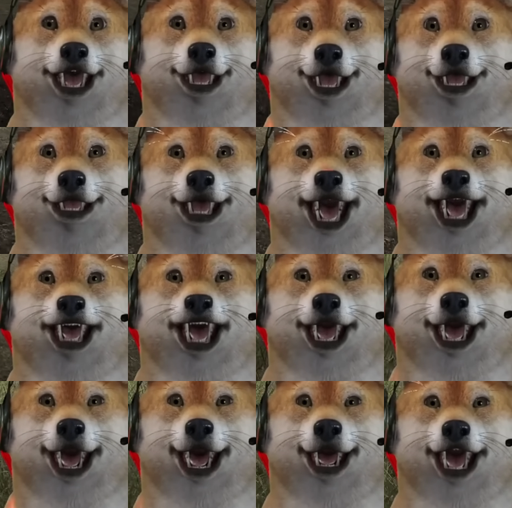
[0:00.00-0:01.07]
tidur aja
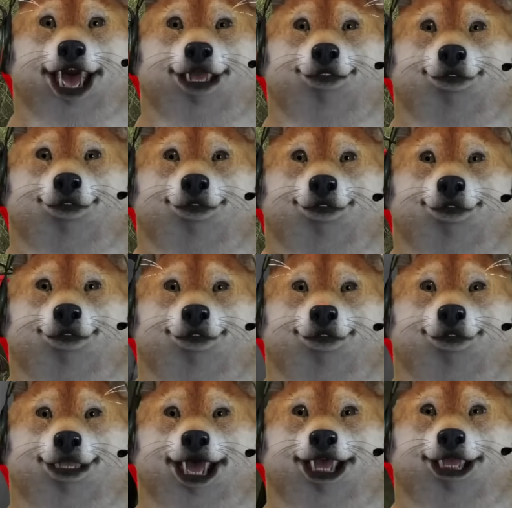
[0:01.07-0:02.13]
dah
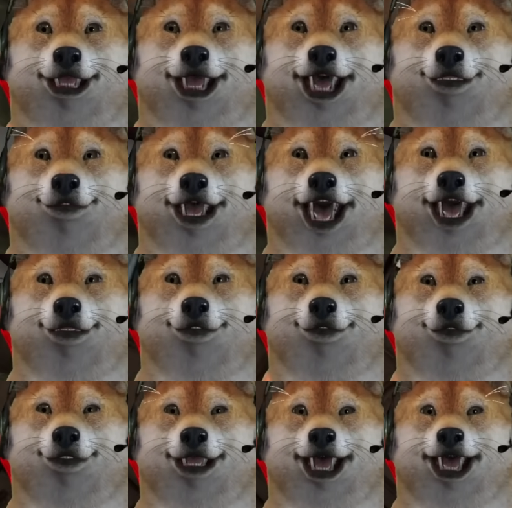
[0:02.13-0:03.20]
sip
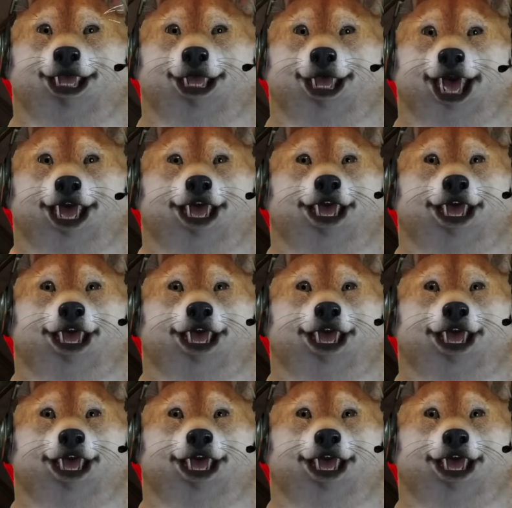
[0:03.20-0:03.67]
tidur dulu